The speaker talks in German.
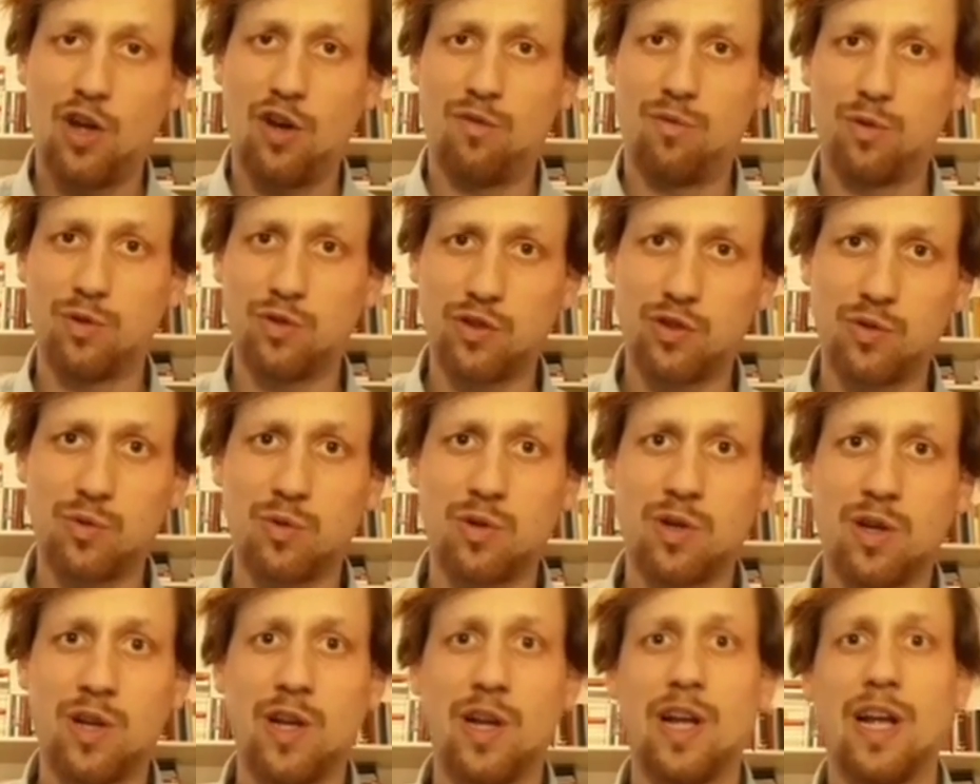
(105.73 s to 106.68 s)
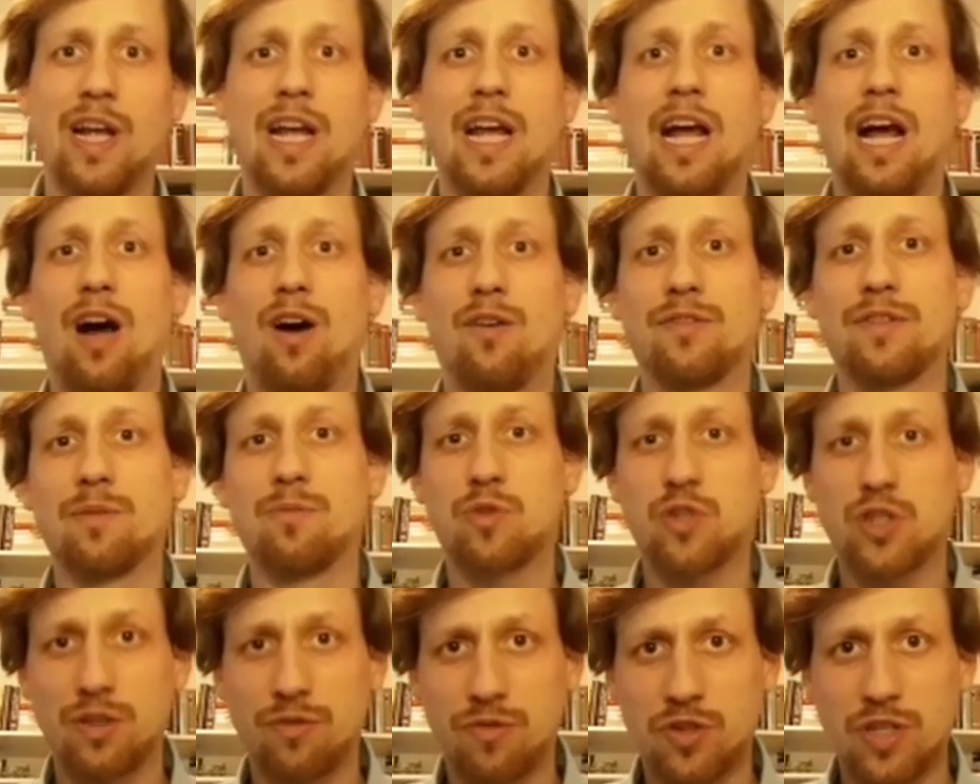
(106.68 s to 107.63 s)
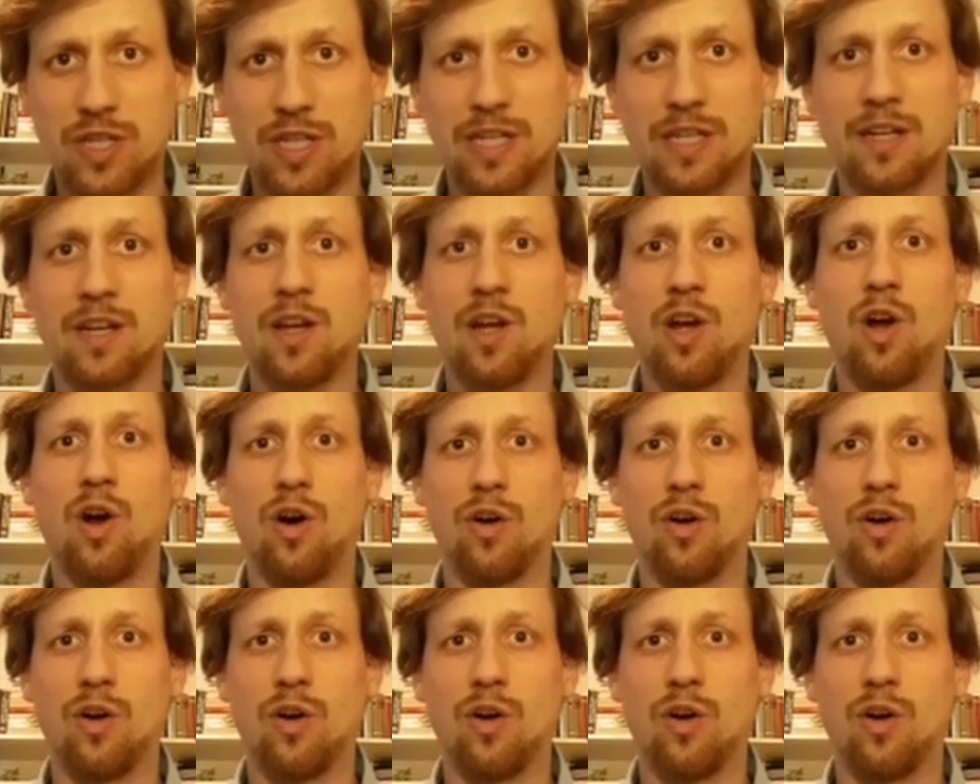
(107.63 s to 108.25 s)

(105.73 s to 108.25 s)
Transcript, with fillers: wo sie nun auf dem Schiff stehen